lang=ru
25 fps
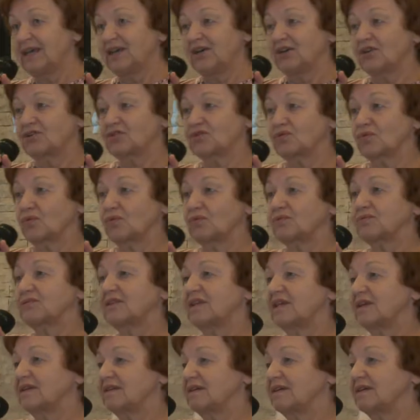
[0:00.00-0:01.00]
что Он
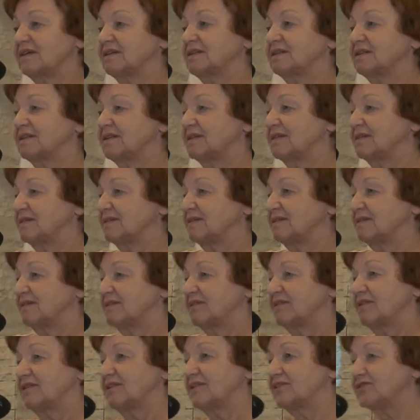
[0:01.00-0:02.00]
делает
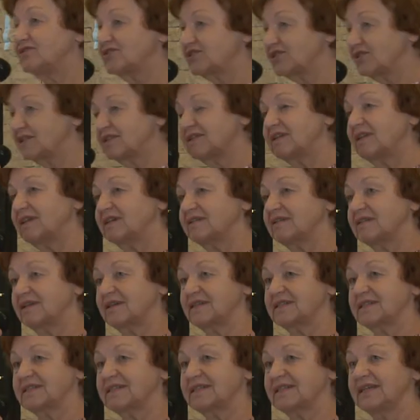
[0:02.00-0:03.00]
лично для
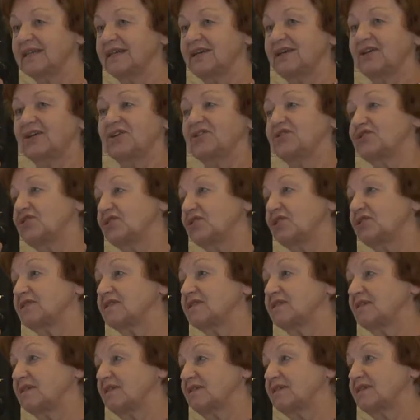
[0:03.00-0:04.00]
нас, через
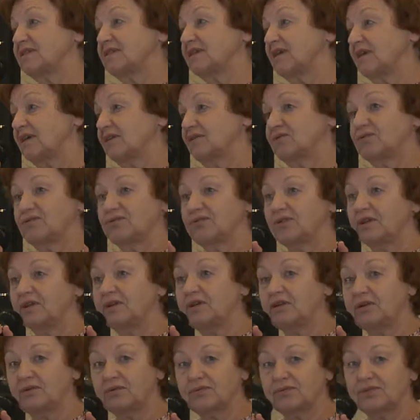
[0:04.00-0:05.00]
нас для
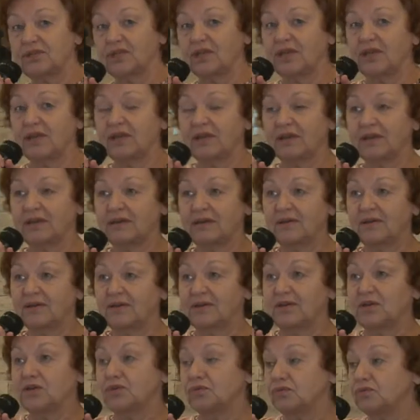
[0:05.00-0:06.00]
других людей,
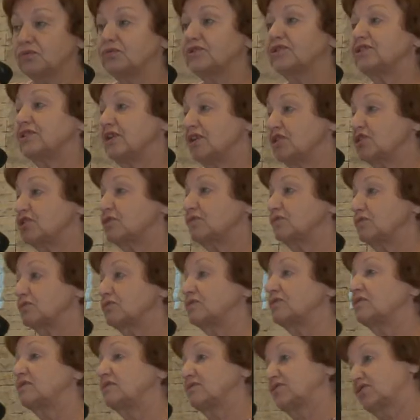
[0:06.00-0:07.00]
ну и даже вот
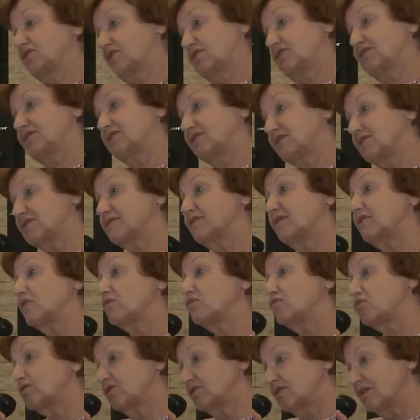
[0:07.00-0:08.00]
через нас для
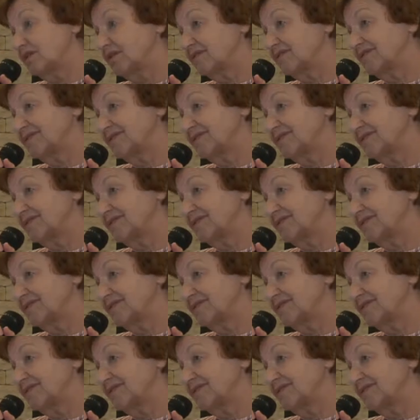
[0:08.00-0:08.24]
города.